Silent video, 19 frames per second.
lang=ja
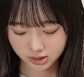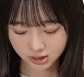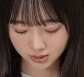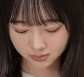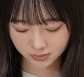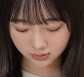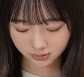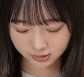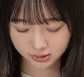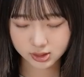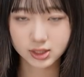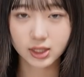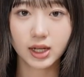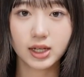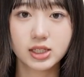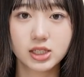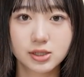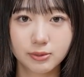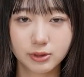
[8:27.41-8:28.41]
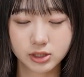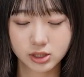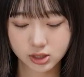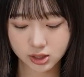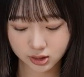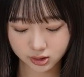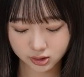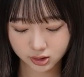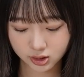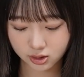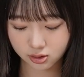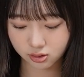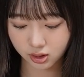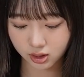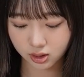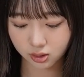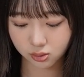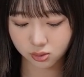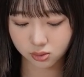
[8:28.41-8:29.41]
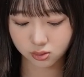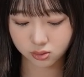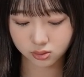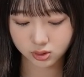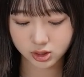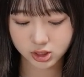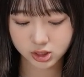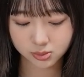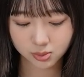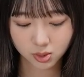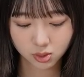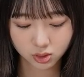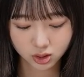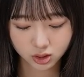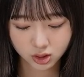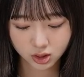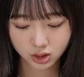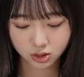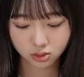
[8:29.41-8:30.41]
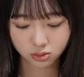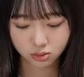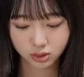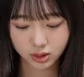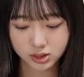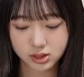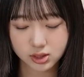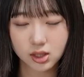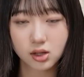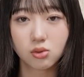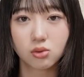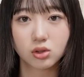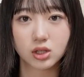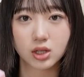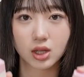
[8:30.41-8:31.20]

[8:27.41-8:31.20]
ちなみに私が一番使っているカラコン、一番お気に入りのやつがこ